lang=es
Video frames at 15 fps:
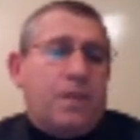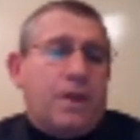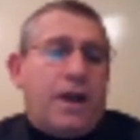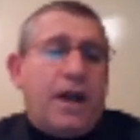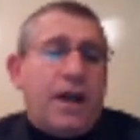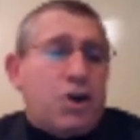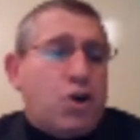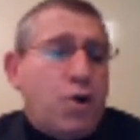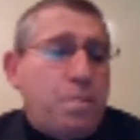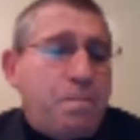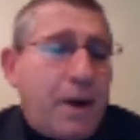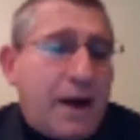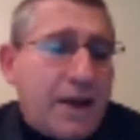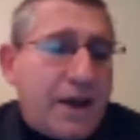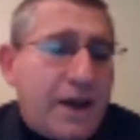¿Es
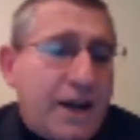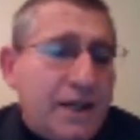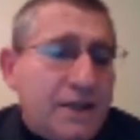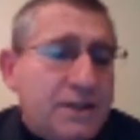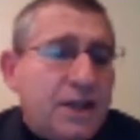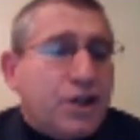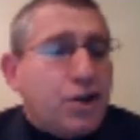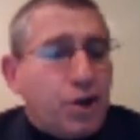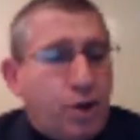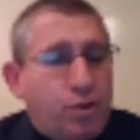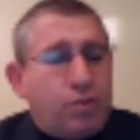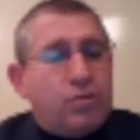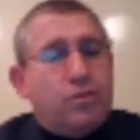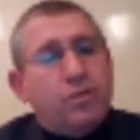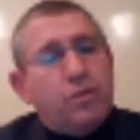culpa de gerentes,
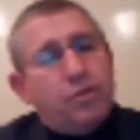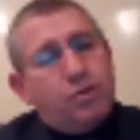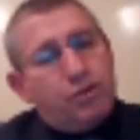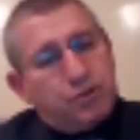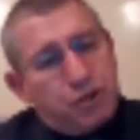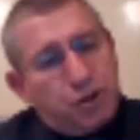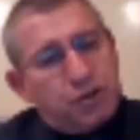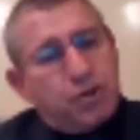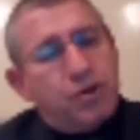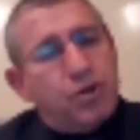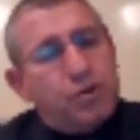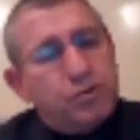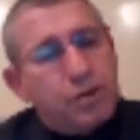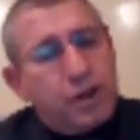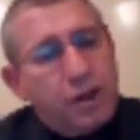No, nosotros los
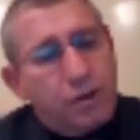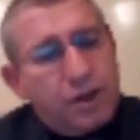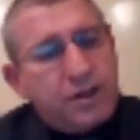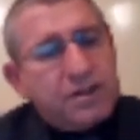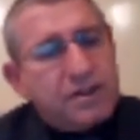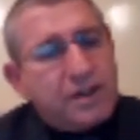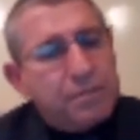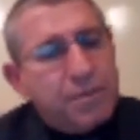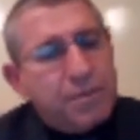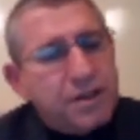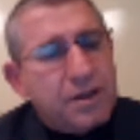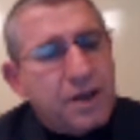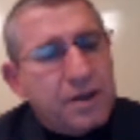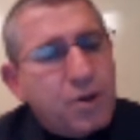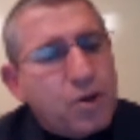contadores también
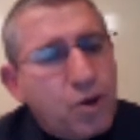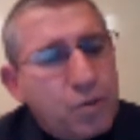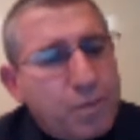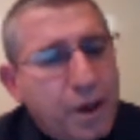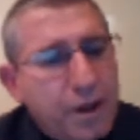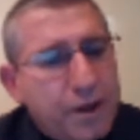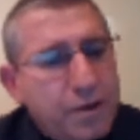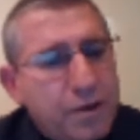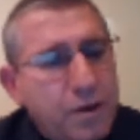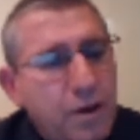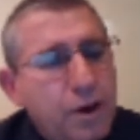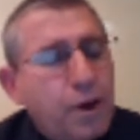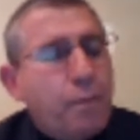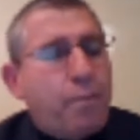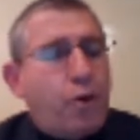tenemos culpa de ellos,
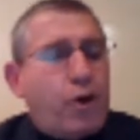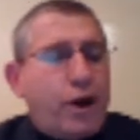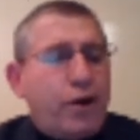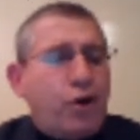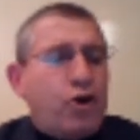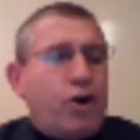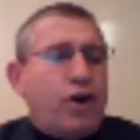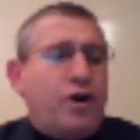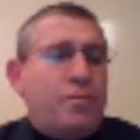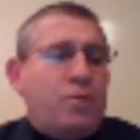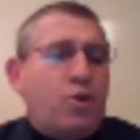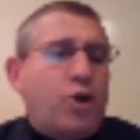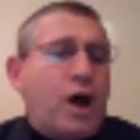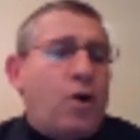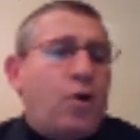porque no nos
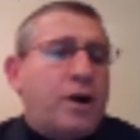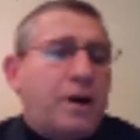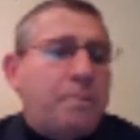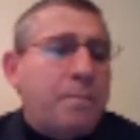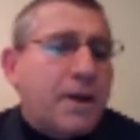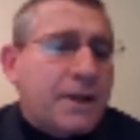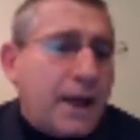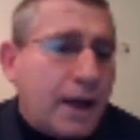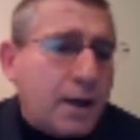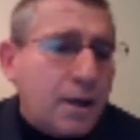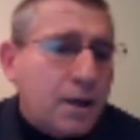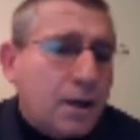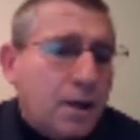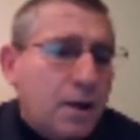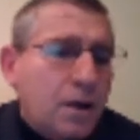hemos dado a respetar
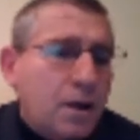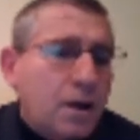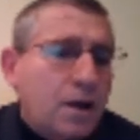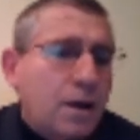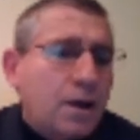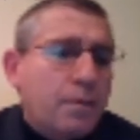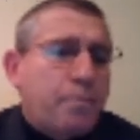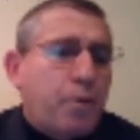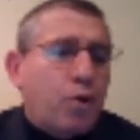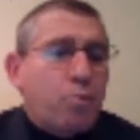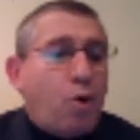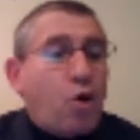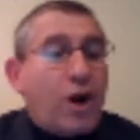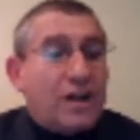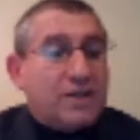por
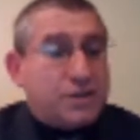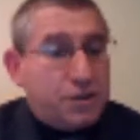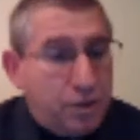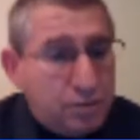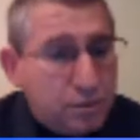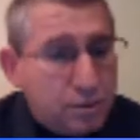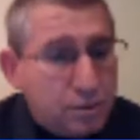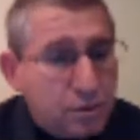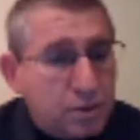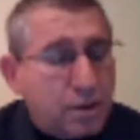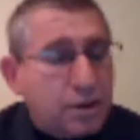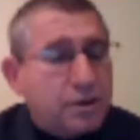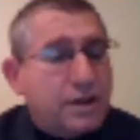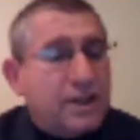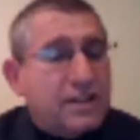vocación de